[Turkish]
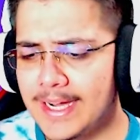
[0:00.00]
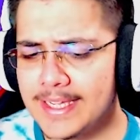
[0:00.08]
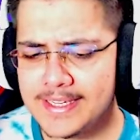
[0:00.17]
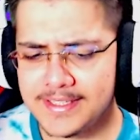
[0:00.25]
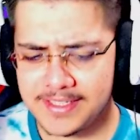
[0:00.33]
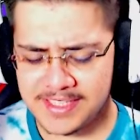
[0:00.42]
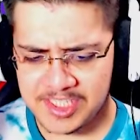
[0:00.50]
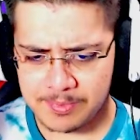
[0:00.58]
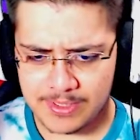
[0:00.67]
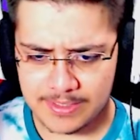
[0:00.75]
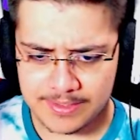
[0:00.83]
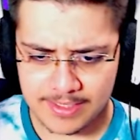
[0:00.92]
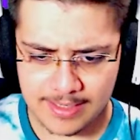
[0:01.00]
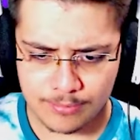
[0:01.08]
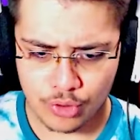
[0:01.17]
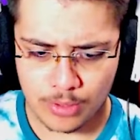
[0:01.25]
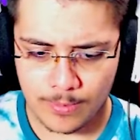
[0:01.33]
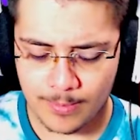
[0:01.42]
Hangisiydi ismini
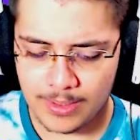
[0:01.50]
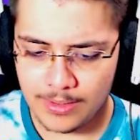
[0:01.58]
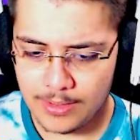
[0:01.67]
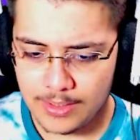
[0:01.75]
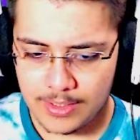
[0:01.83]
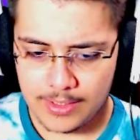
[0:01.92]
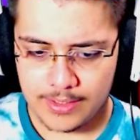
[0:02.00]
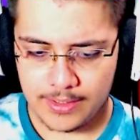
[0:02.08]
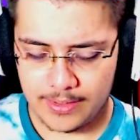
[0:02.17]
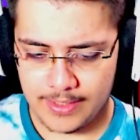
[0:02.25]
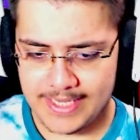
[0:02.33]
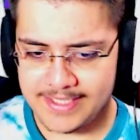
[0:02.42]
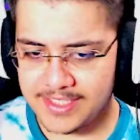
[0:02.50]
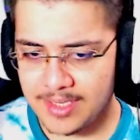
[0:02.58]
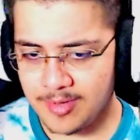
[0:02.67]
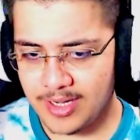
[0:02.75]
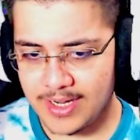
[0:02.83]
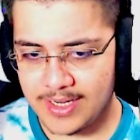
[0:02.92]
hatırlamıyorum ama e, eski
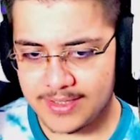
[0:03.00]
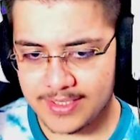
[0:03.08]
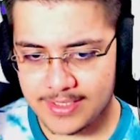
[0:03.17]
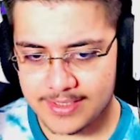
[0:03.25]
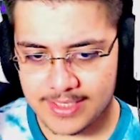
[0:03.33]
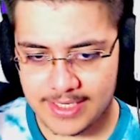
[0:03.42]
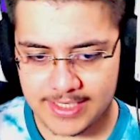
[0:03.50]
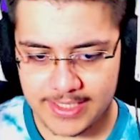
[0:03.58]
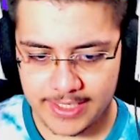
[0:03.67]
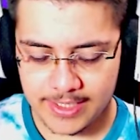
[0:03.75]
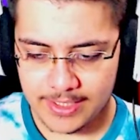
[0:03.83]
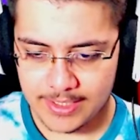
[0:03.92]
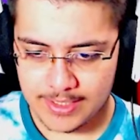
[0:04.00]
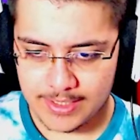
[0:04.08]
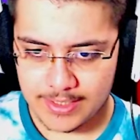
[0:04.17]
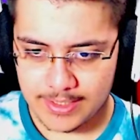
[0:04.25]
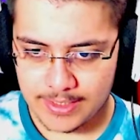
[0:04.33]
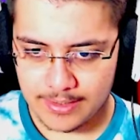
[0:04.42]
bir haritayı sanki
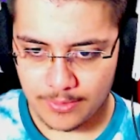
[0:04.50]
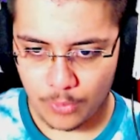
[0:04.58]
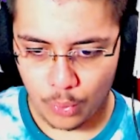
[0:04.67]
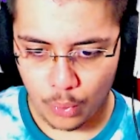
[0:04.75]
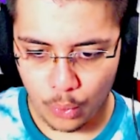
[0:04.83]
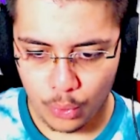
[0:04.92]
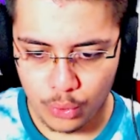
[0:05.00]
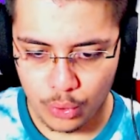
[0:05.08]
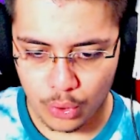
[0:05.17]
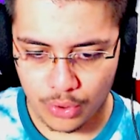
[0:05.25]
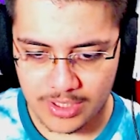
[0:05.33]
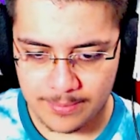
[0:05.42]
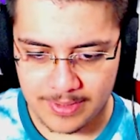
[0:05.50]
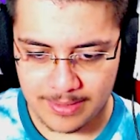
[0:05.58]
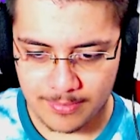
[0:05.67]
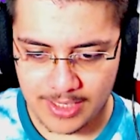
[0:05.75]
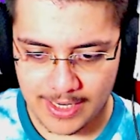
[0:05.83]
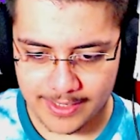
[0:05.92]
oynuyor
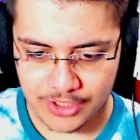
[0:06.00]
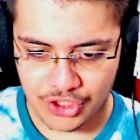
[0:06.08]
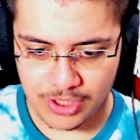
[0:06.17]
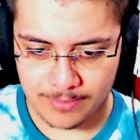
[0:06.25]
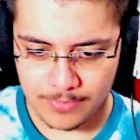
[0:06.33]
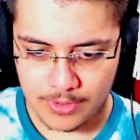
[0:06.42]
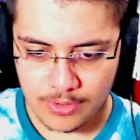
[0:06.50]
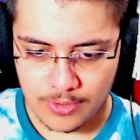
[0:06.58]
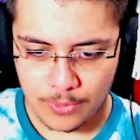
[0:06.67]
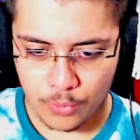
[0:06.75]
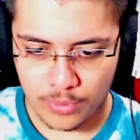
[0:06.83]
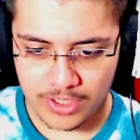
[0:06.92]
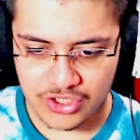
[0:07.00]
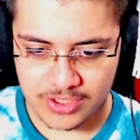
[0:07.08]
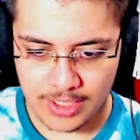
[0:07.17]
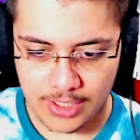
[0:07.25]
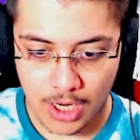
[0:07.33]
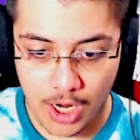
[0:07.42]
gibiyim kardeşim. O
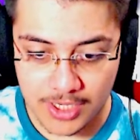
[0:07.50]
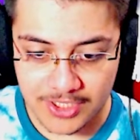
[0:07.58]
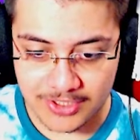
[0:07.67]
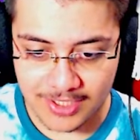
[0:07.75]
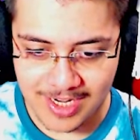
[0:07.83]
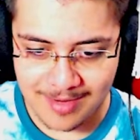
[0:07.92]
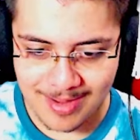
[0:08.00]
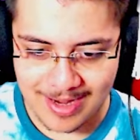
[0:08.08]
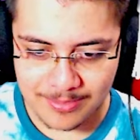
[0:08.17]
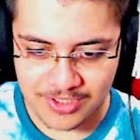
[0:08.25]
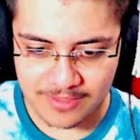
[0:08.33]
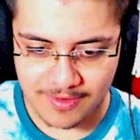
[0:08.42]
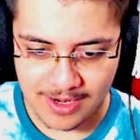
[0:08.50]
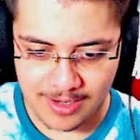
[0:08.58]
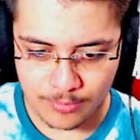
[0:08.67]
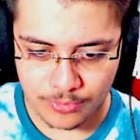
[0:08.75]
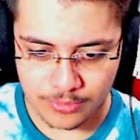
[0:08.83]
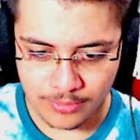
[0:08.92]
açıdan. a iki tane mermisi var
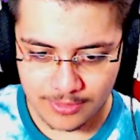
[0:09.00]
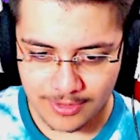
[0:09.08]
la bunun.